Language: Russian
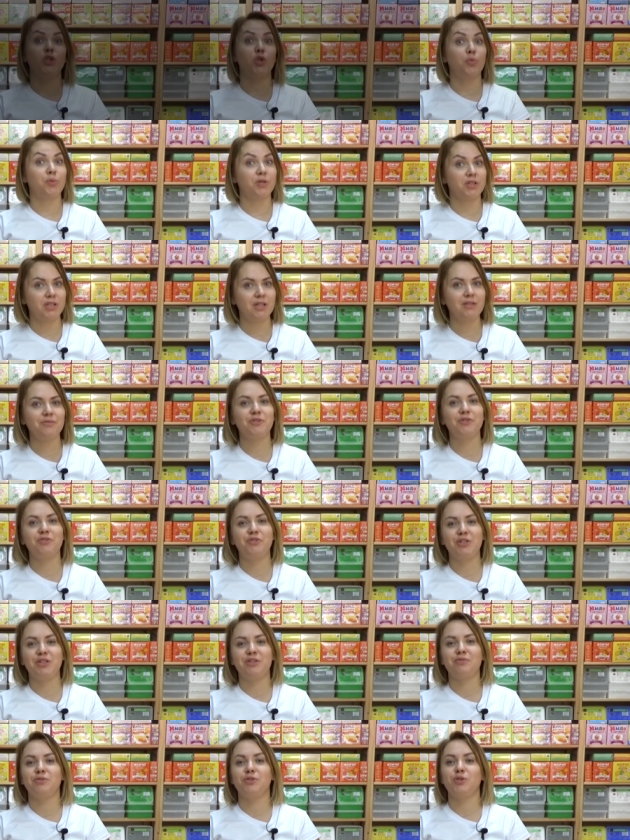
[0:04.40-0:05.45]
Добрый день, в
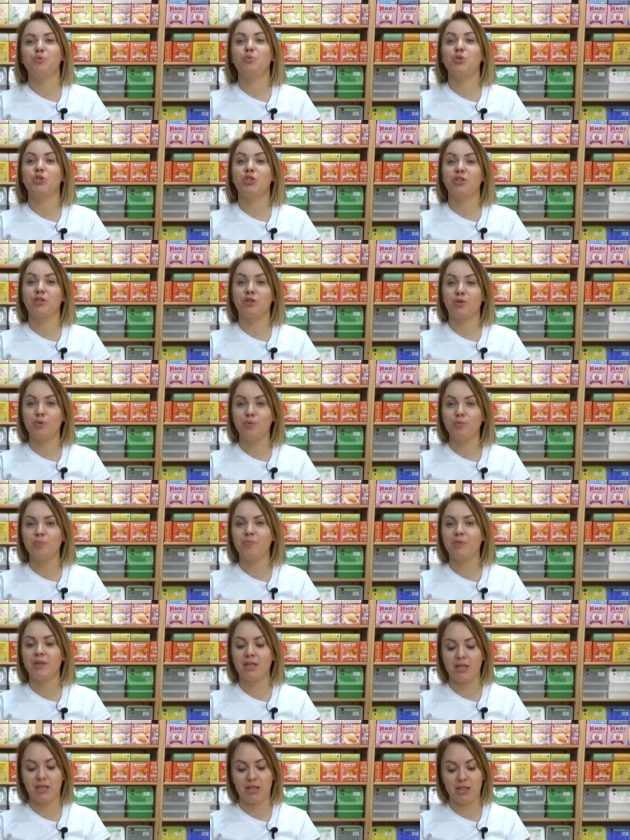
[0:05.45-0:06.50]
эфире «Выдумщики.ру»
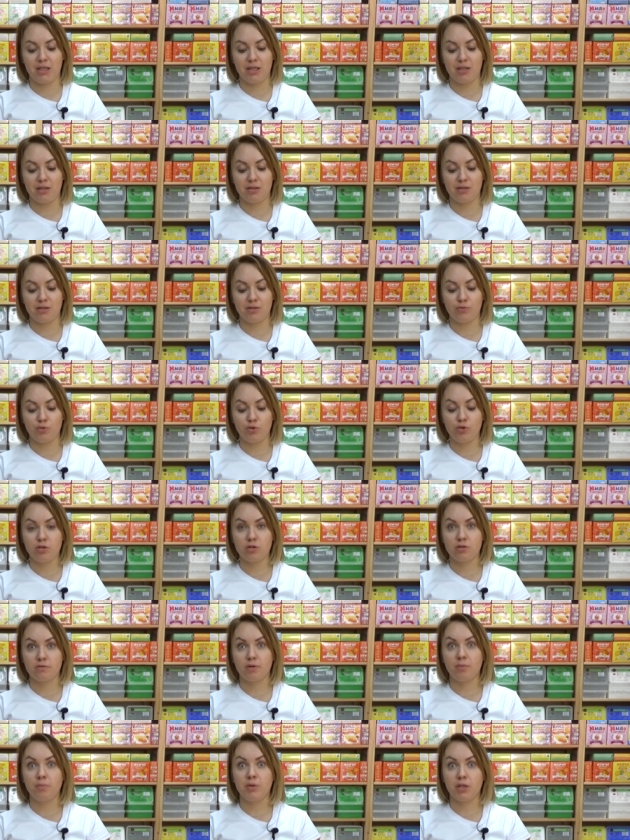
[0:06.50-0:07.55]
и сегодня
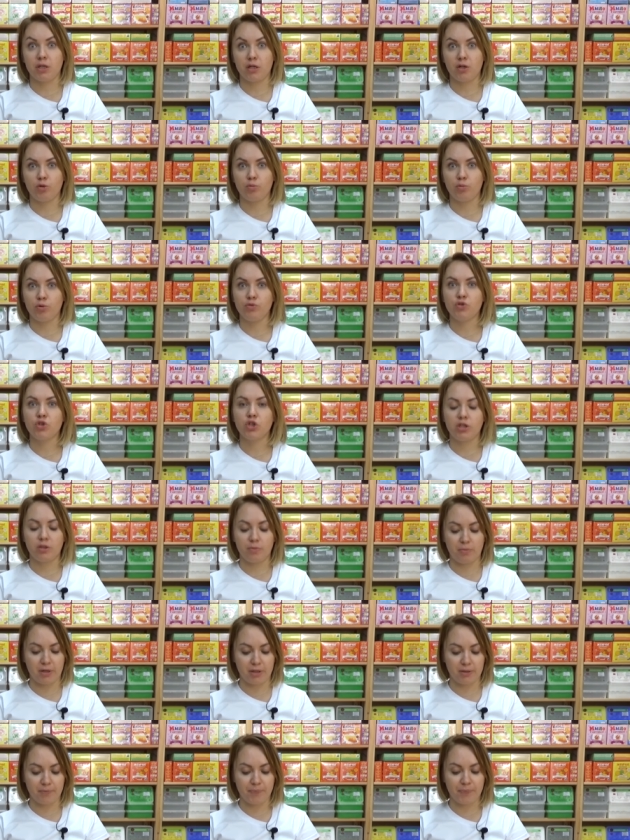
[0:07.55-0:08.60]
с вами я, Любовь
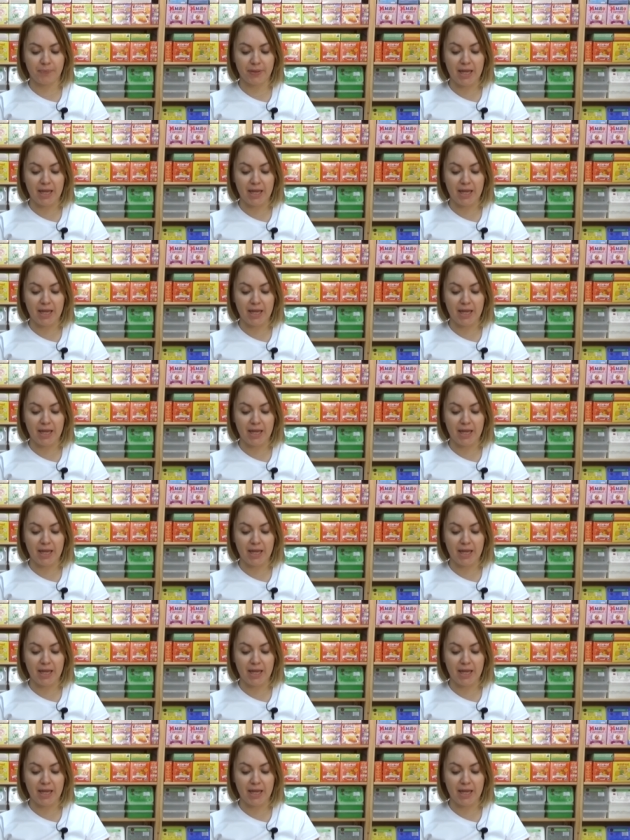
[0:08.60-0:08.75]
Шаниман.